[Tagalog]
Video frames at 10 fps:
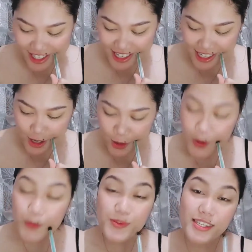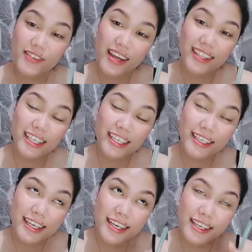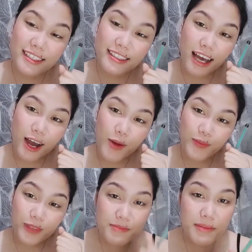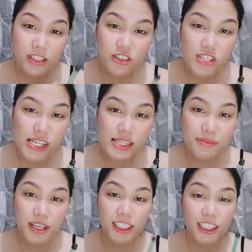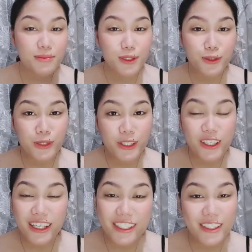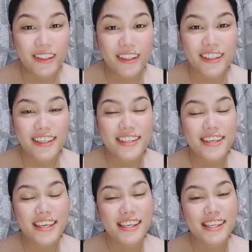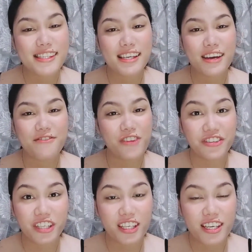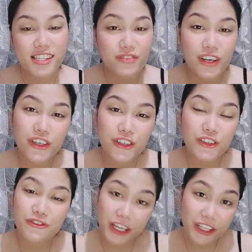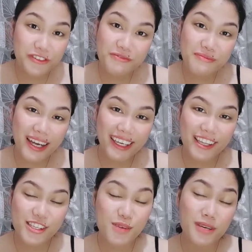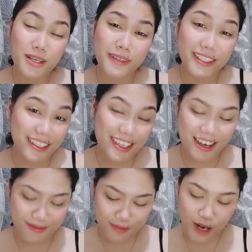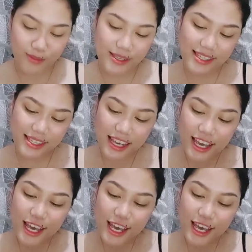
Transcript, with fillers: So, si Randy, um, teammate ko siya sa pinagtatrabahuan ko ngayon. He's very, he's a very good friend of mine. Sobrang bait niya, friends.